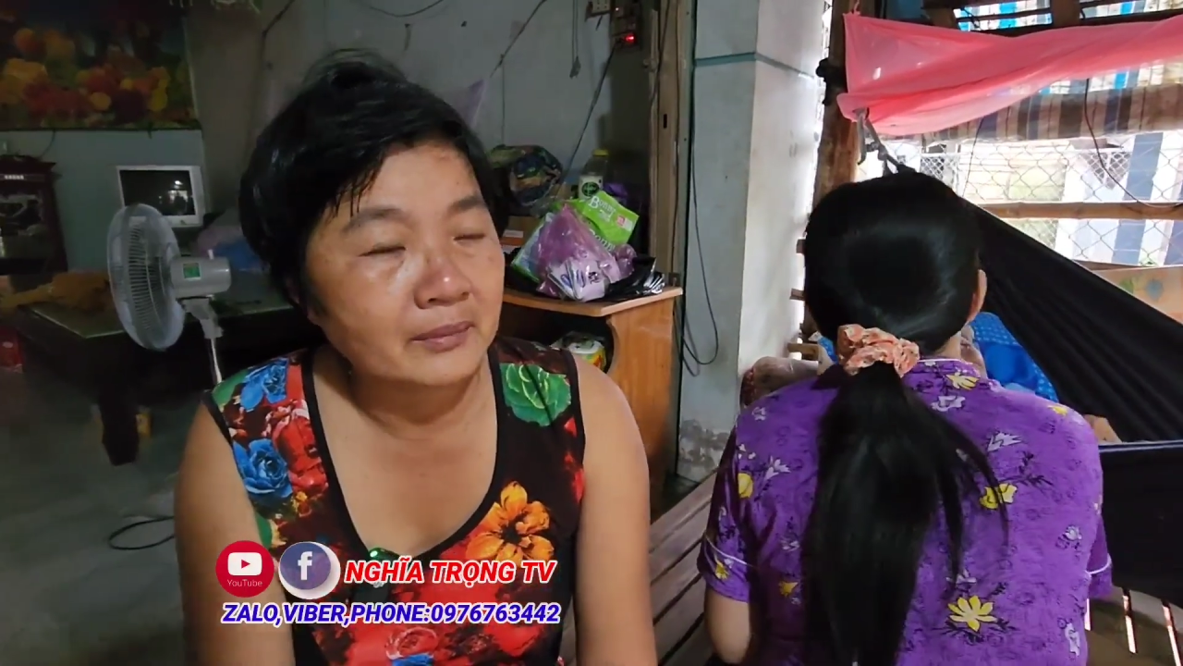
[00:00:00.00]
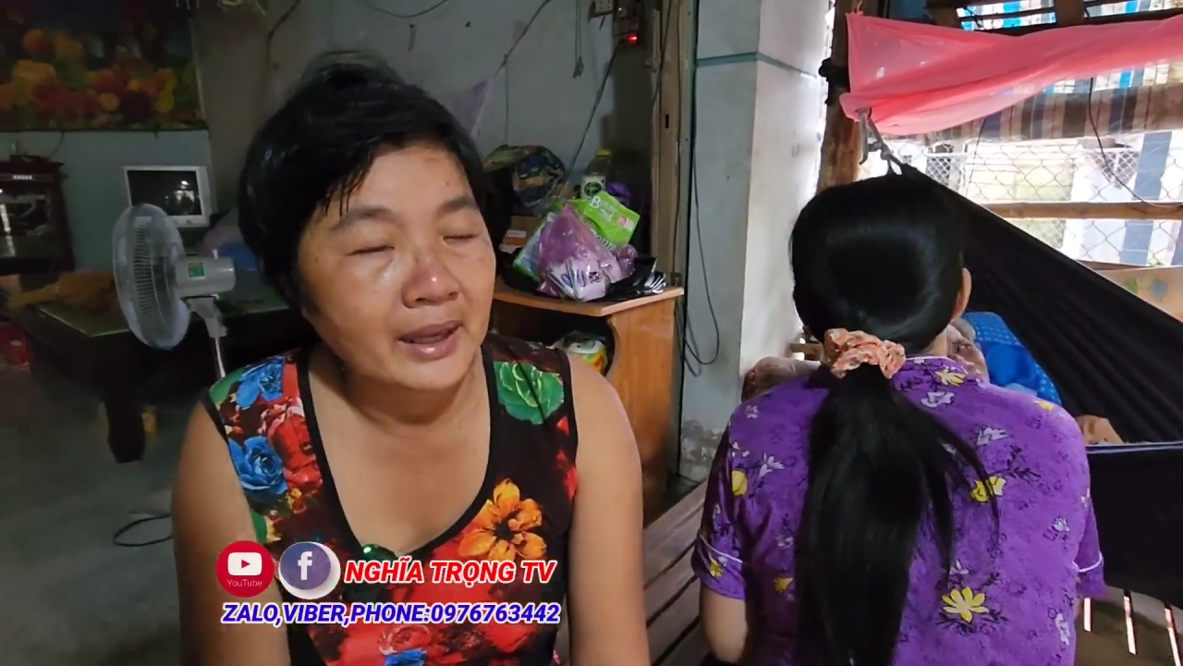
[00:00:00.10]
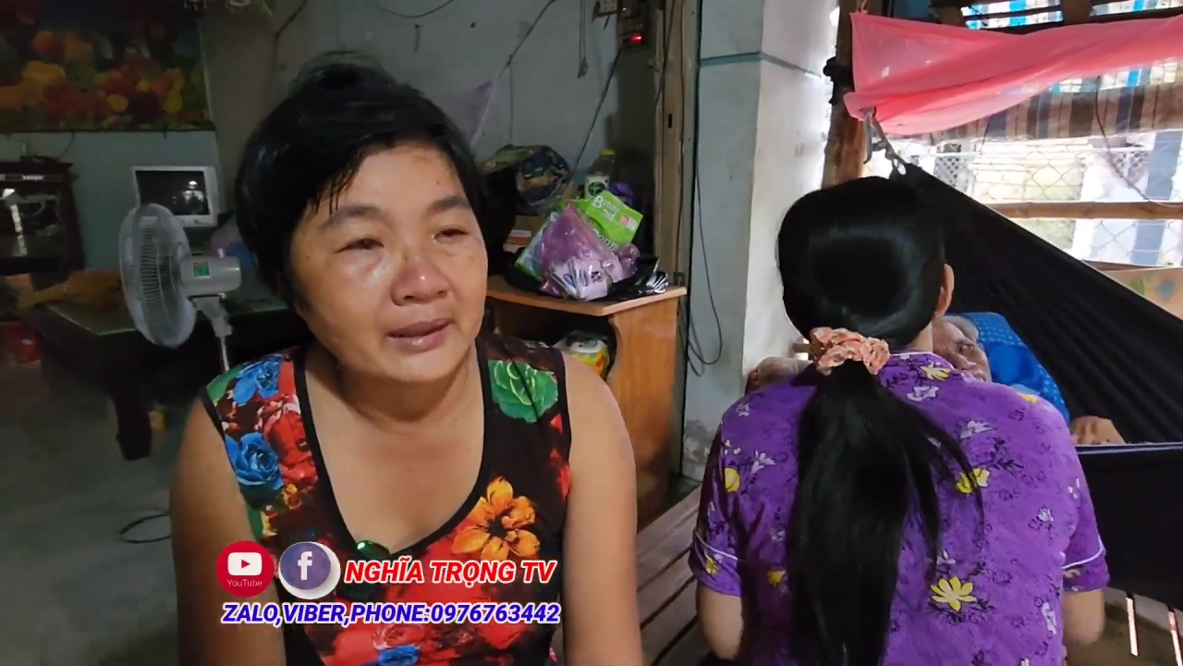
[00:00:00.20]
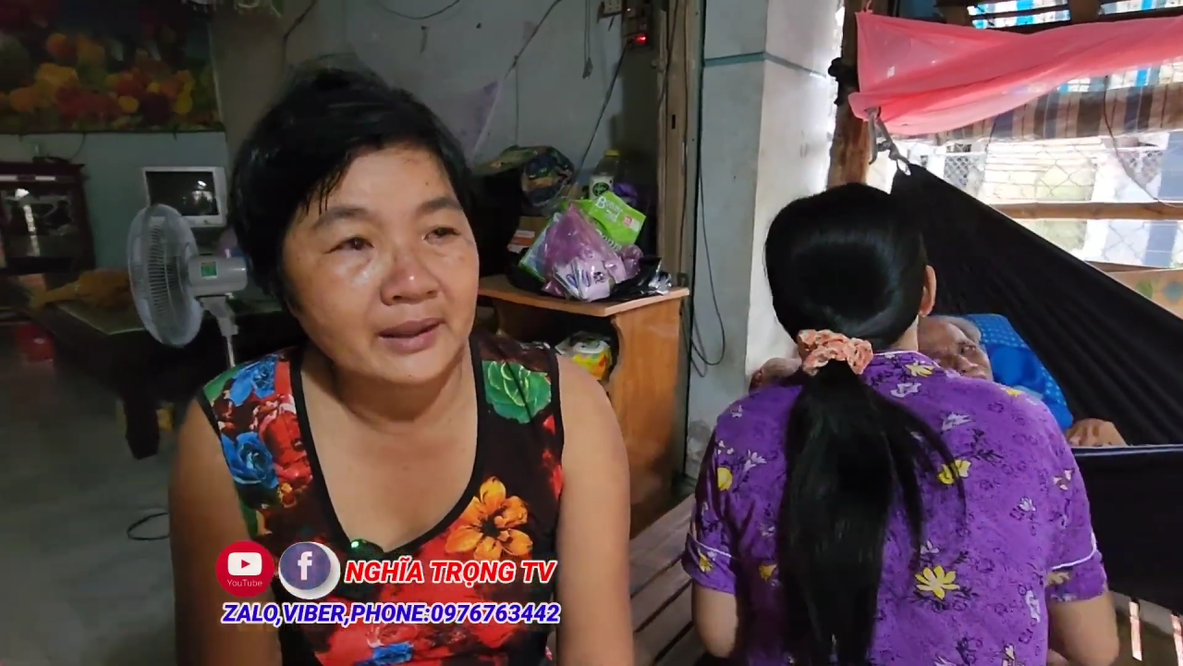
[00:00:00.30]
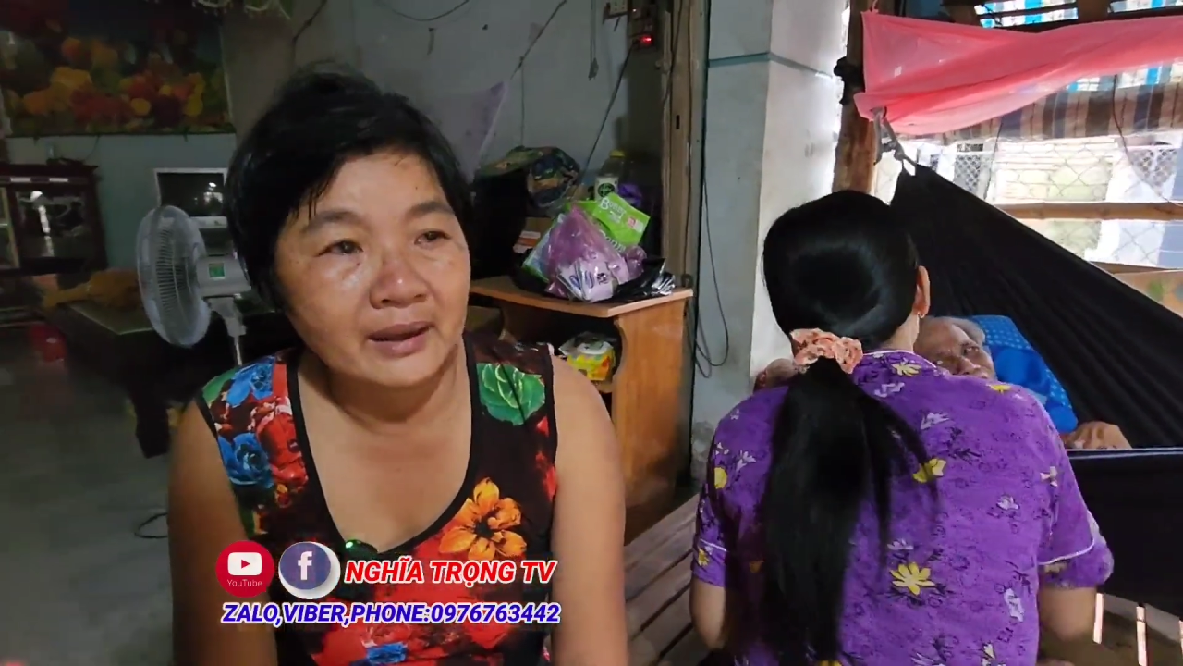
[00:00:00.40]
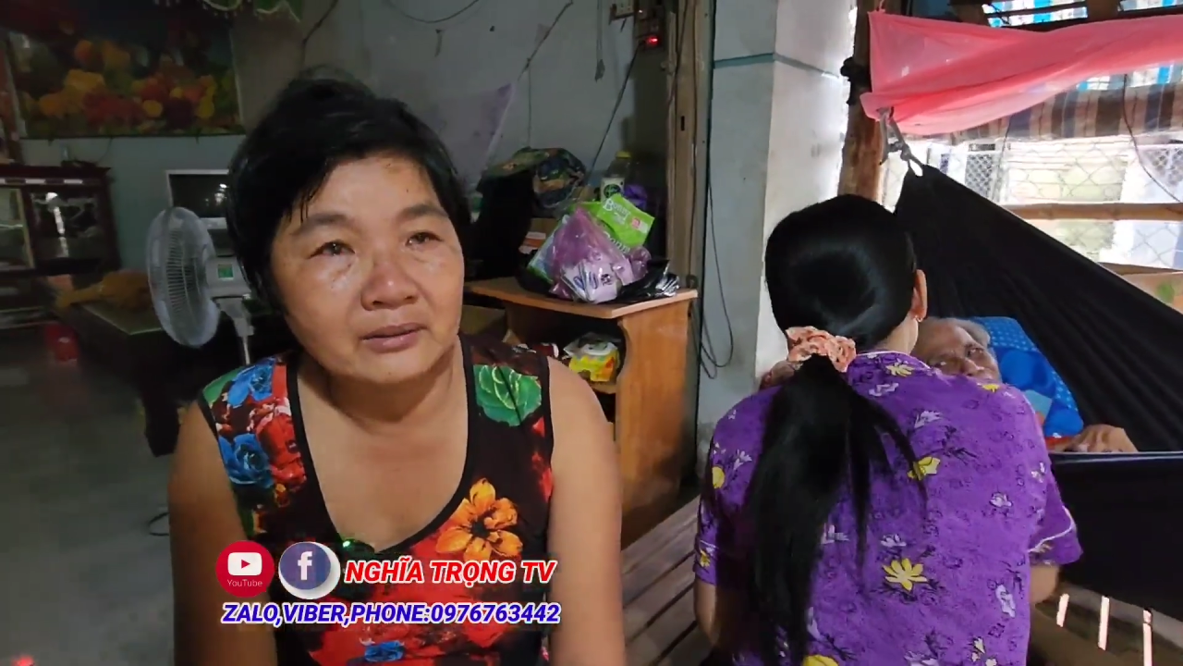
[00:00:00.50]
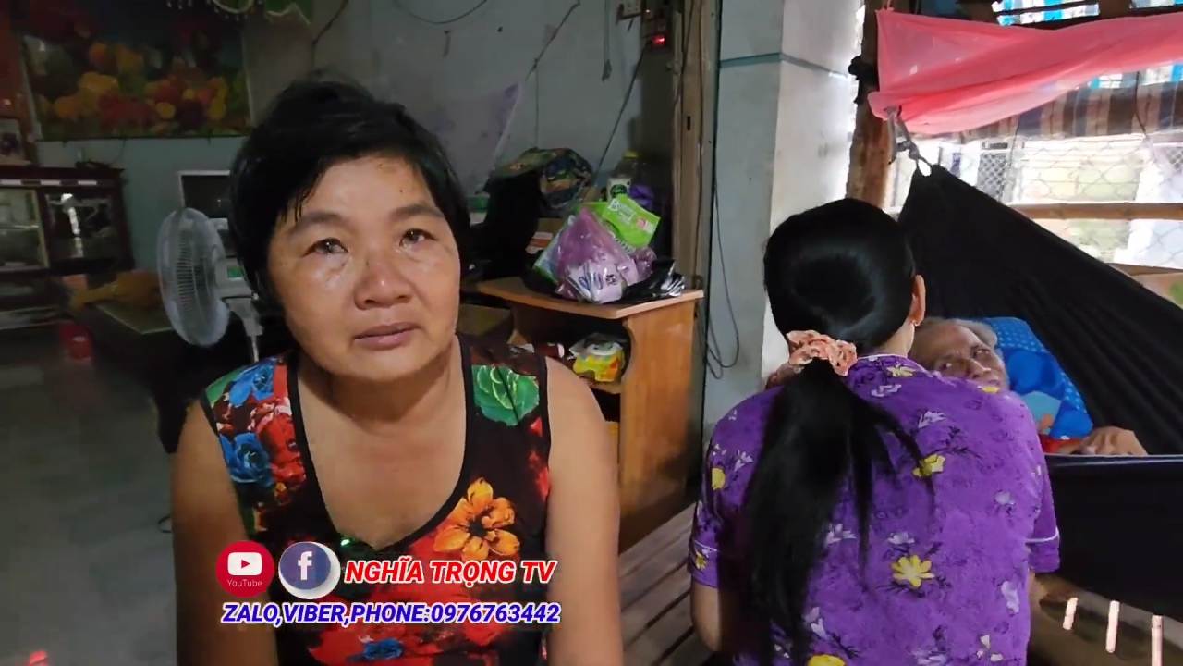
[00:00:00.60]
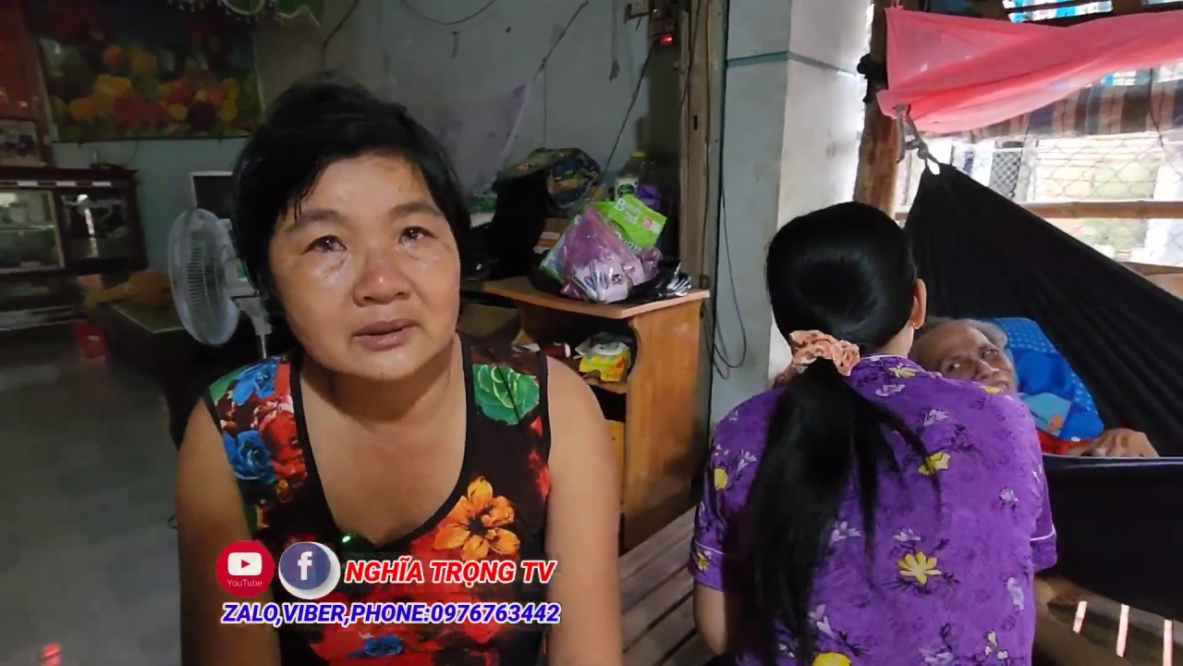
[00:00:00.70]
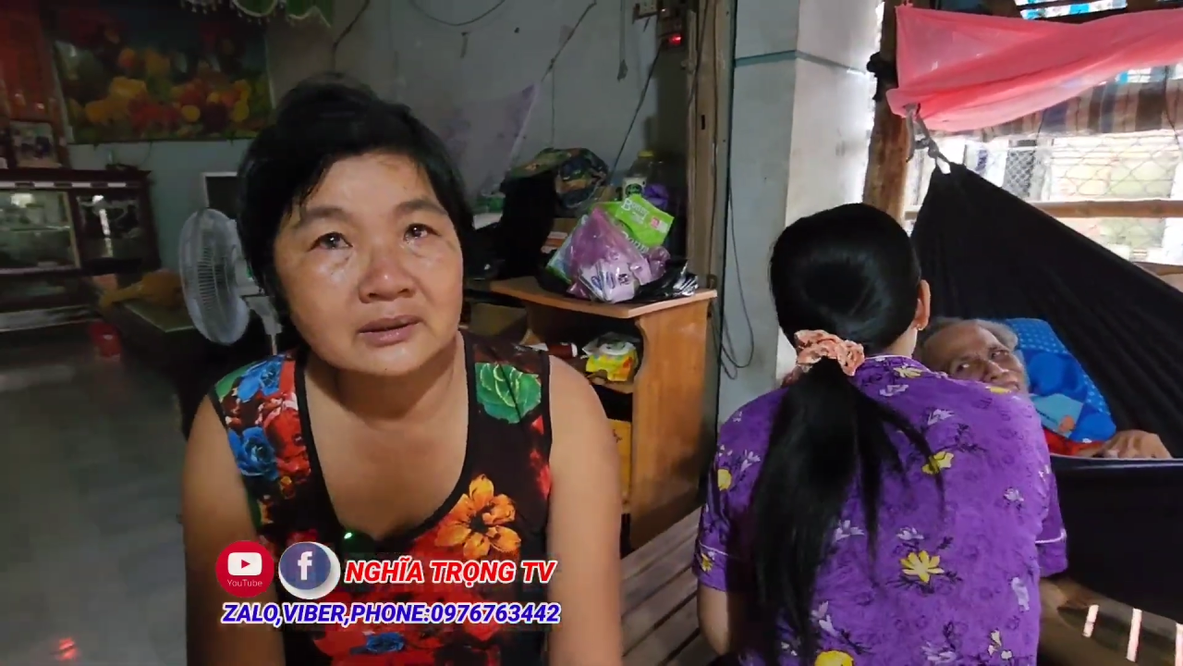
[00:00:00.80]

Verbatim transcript: bại não